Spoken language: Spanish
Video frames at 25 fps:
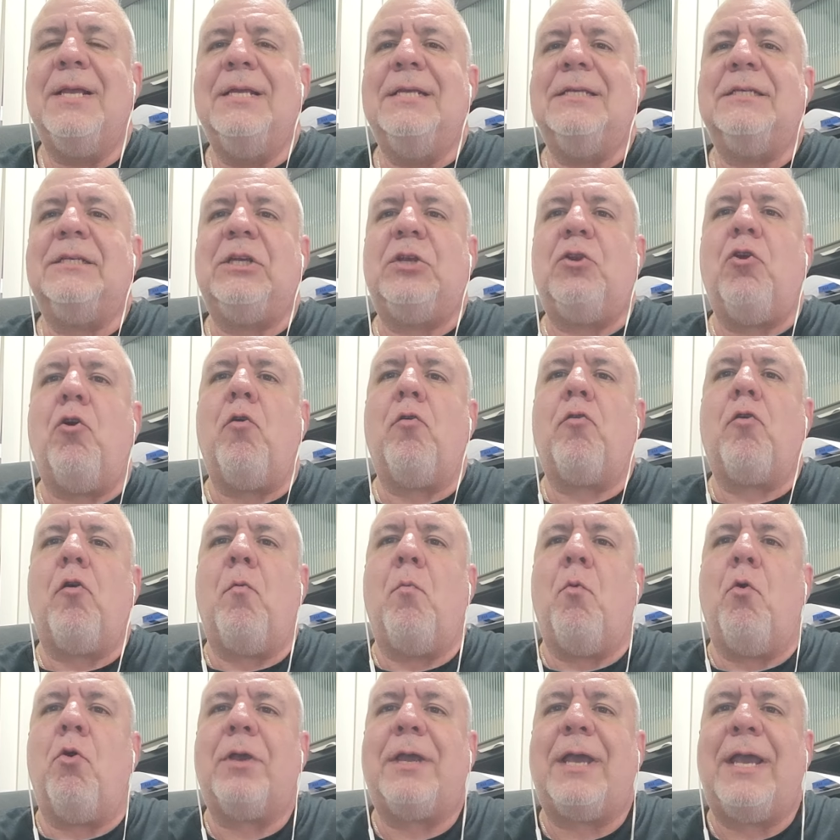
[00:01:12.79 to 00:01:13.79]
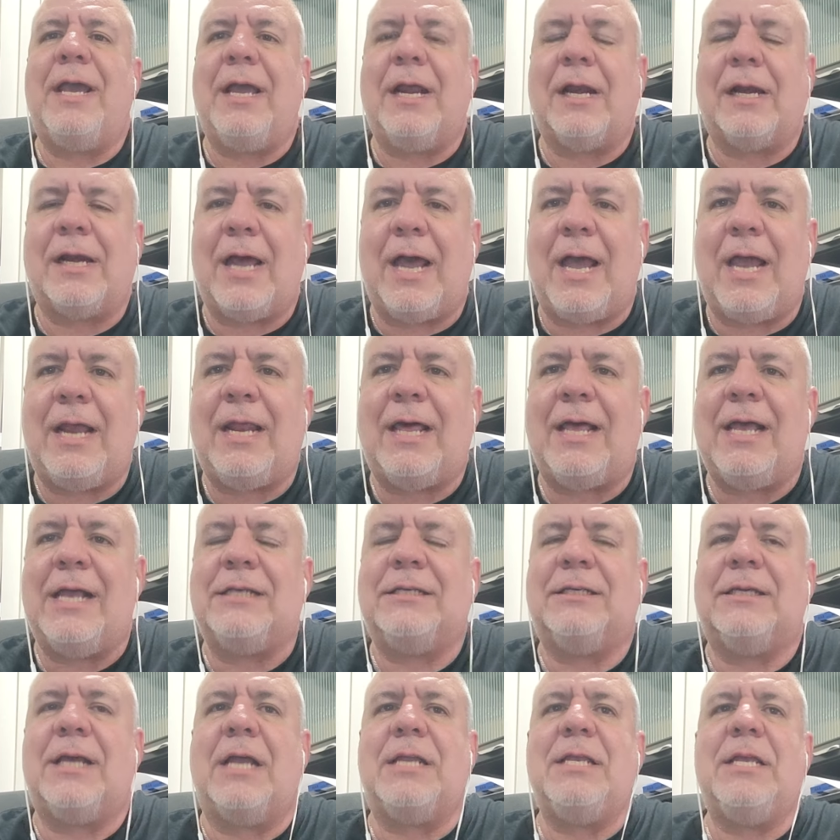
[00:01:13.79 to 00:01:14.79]
sino como que Israel
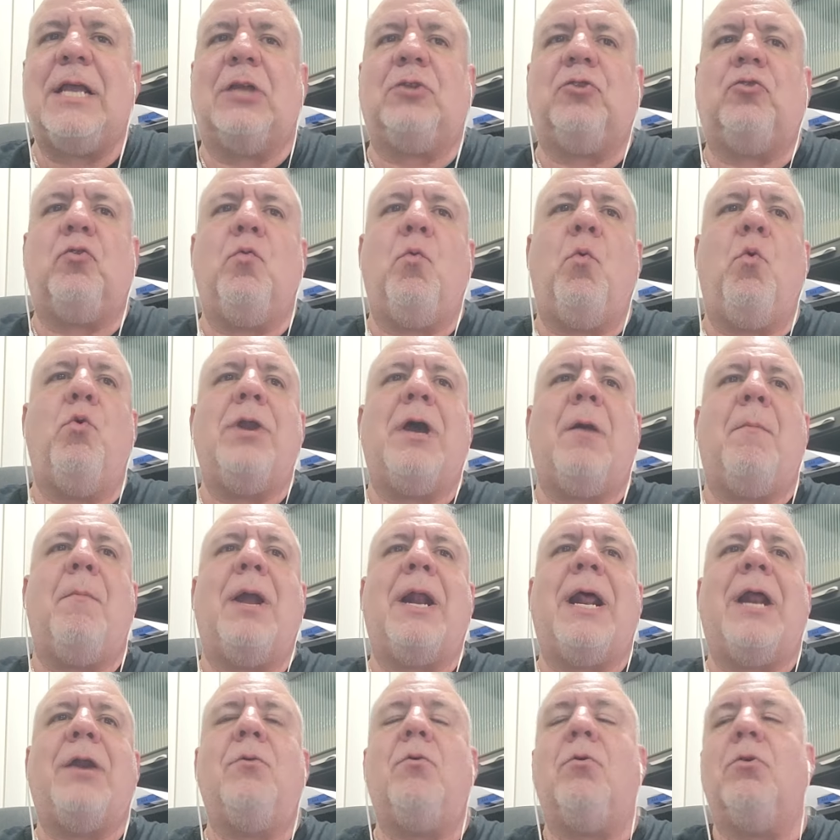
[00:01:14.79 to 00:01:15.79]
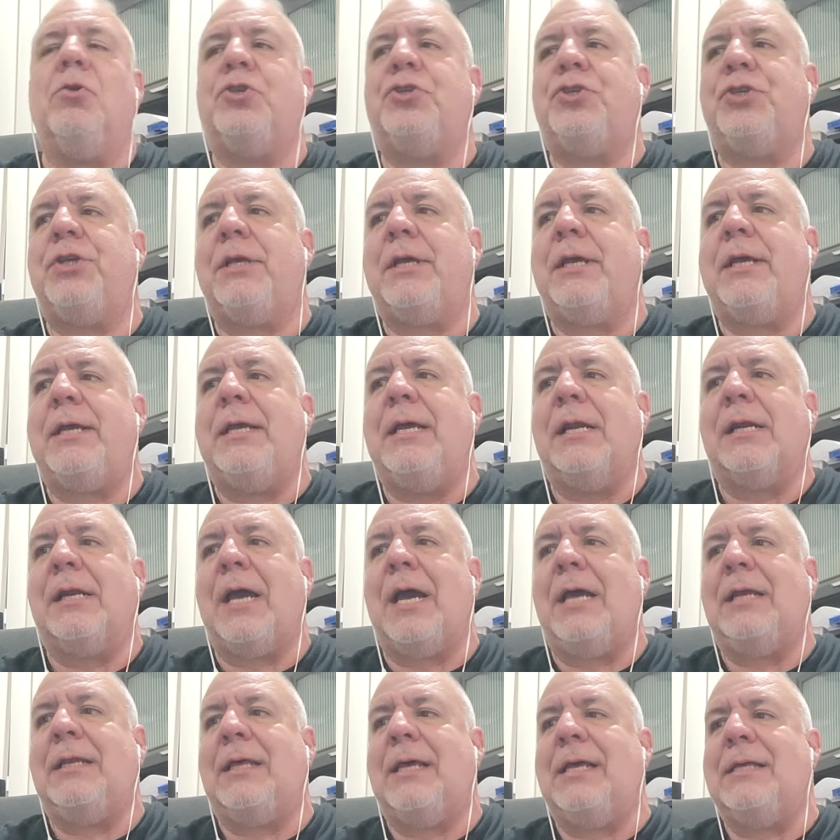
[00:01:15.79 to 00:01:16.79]
Saña tuvo una mala noche,
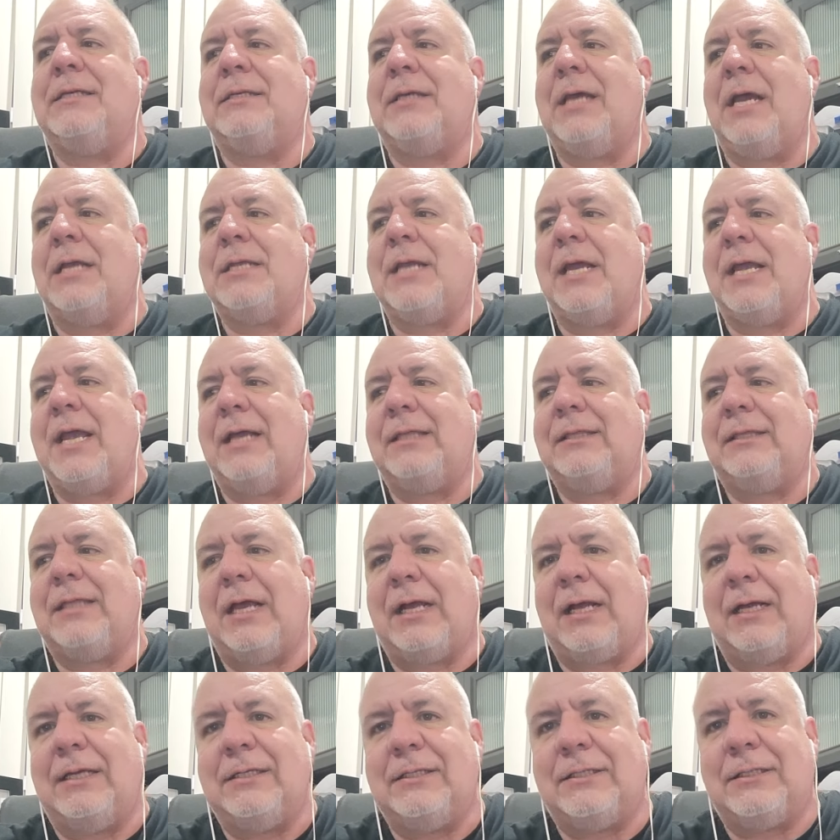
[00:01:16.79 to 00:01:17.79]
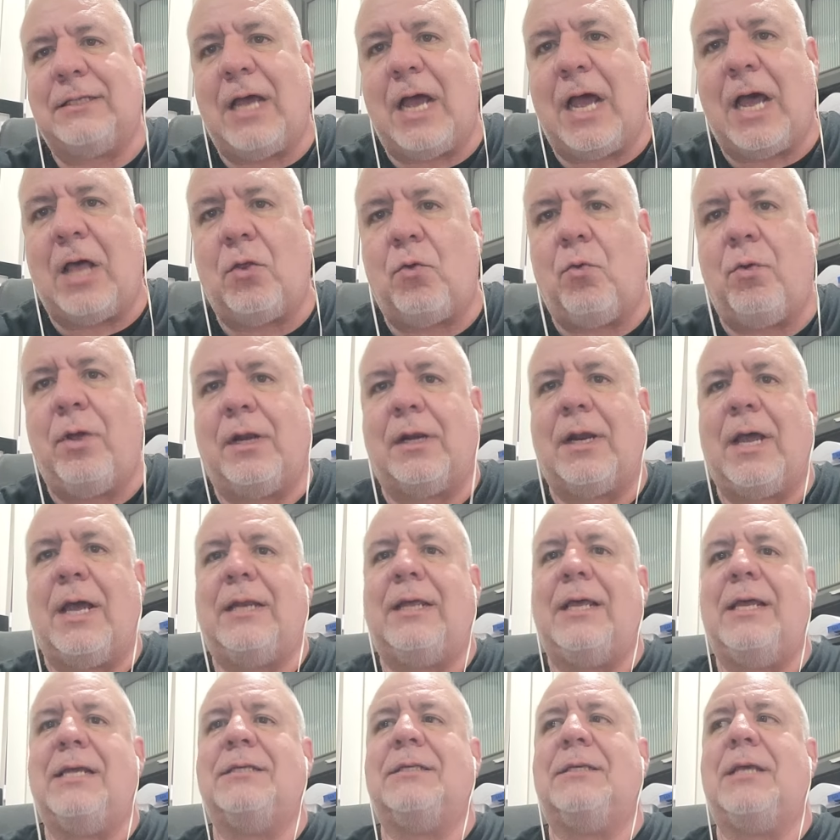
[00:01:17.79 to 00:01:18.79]
Israel Saña ya está cansado,
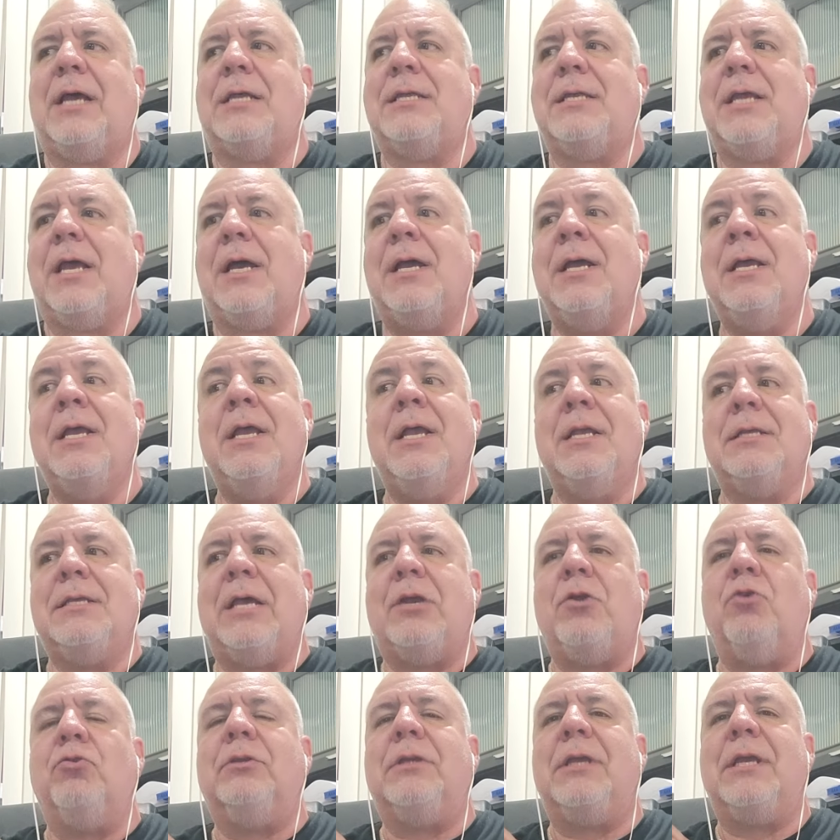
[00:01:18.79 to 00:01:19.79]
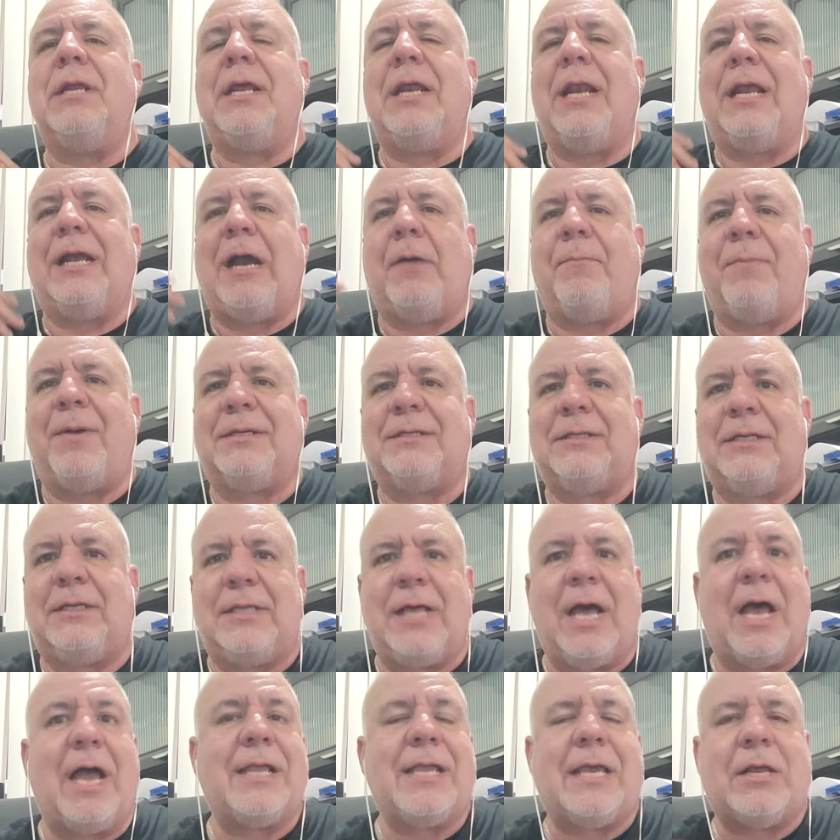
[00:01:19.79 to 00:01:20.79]
Israel Saña ya no tiene la
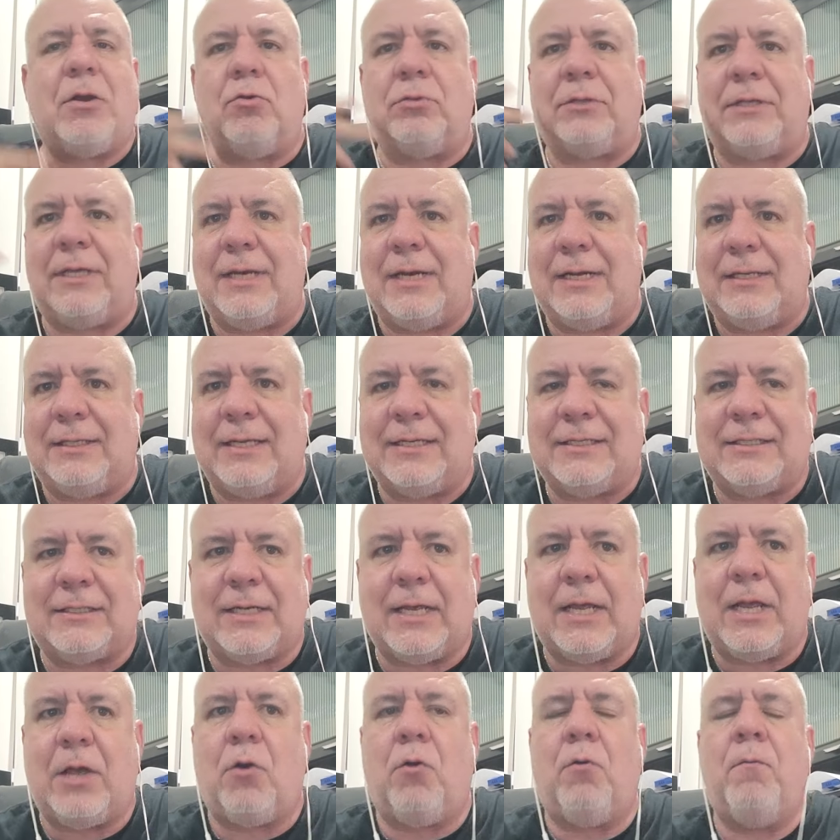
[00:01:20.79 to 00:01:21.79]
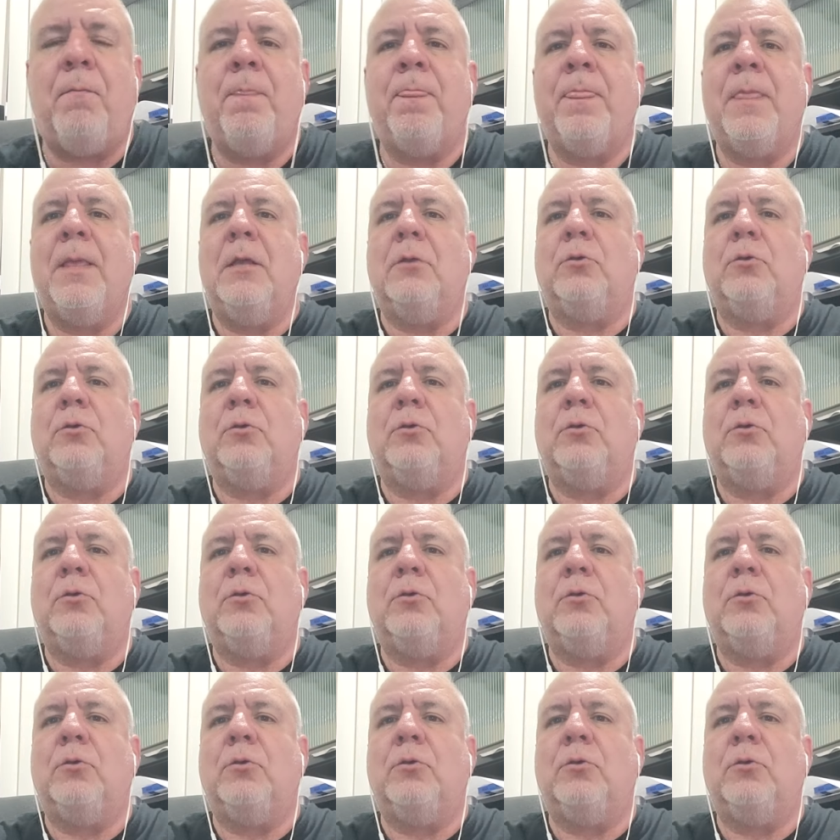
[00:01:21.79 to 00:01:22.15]
capacidad, ya no tiene el deseo.